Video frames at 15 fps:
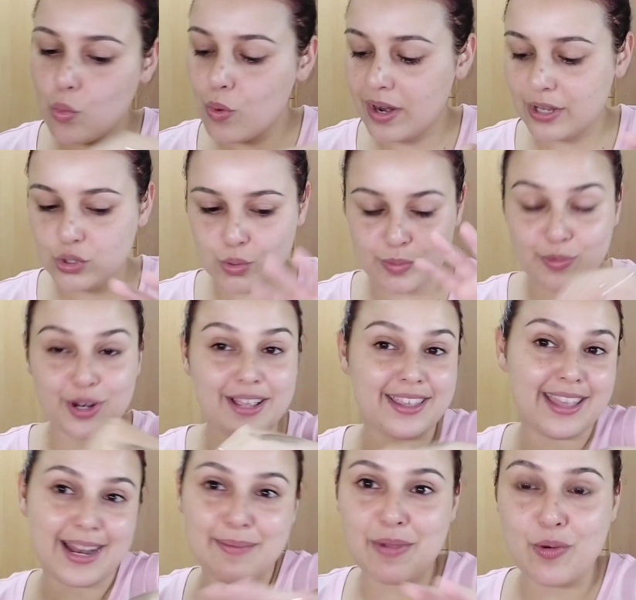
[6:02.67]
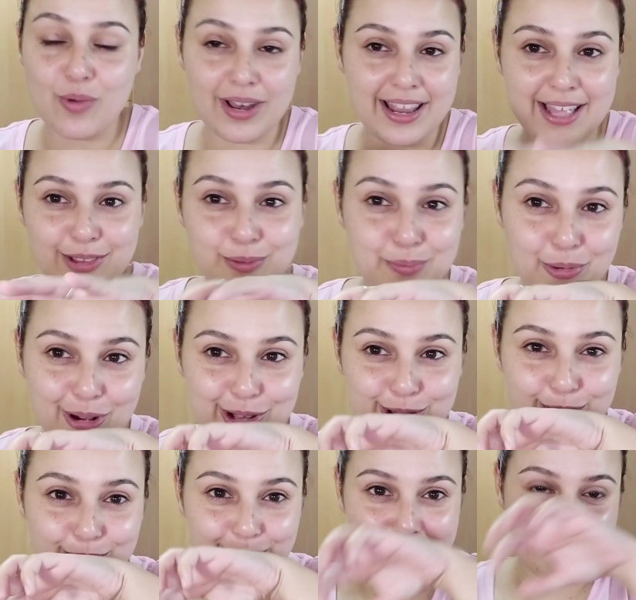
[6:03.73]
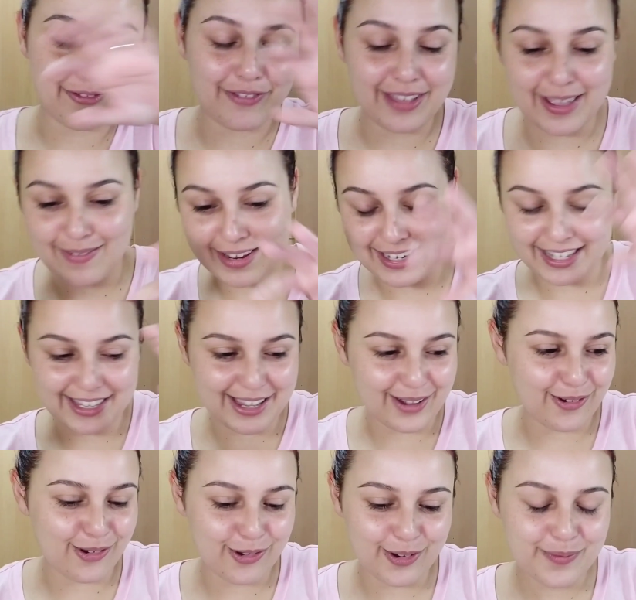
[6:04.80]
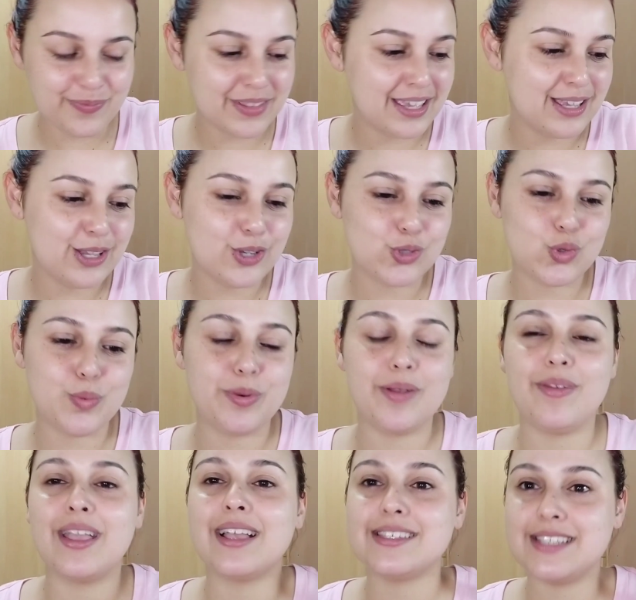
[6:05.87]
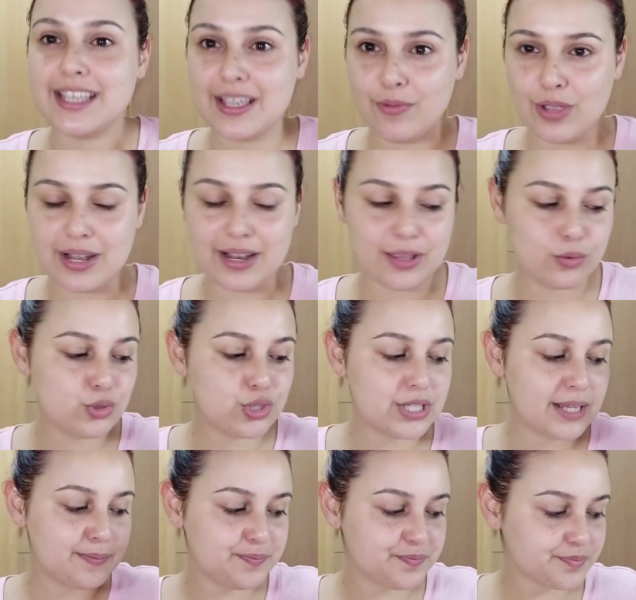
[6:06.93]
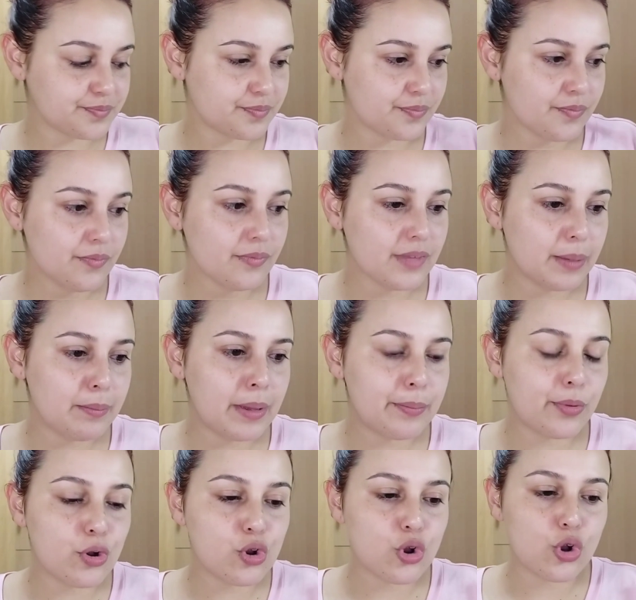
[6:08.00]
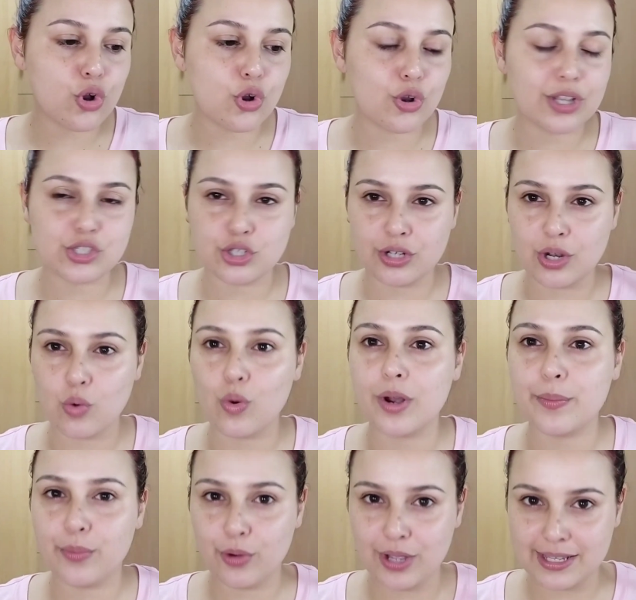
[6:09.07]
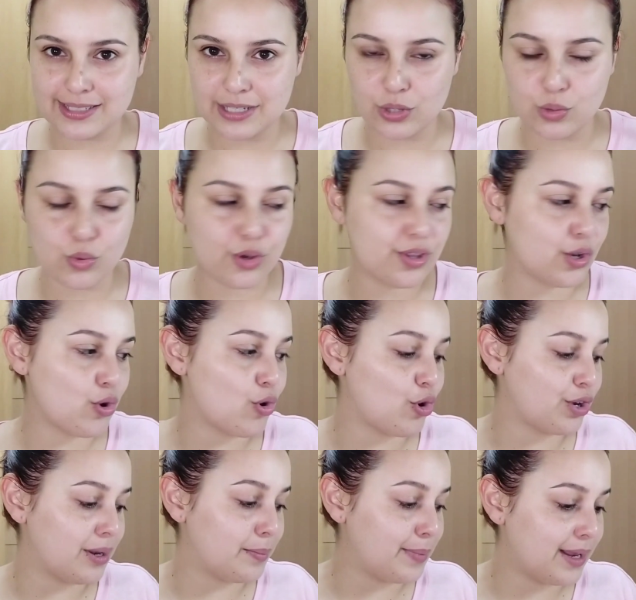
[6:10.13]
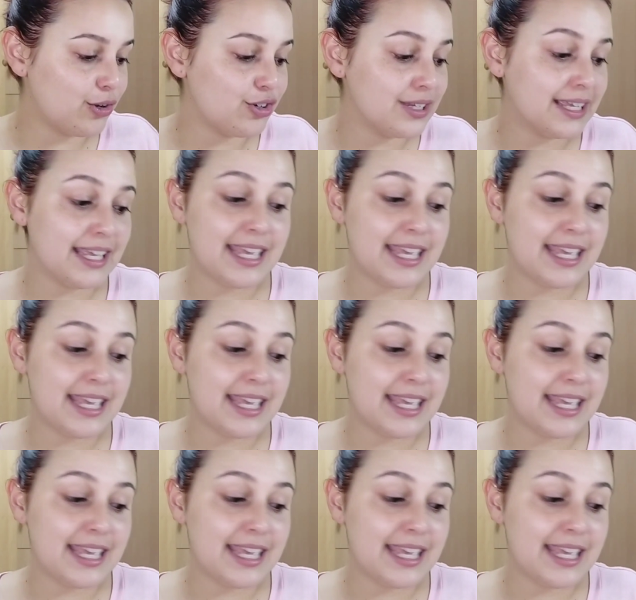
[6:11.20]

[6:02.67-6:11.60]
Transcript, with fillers: Huele, súper... bueno, aquí ahora me huele un poco a todo, a café, a vainilla, a coco. Súper bien, así que voy a la ducha, me pongo eso en el cuerpo, ese dúo de coco en el pelo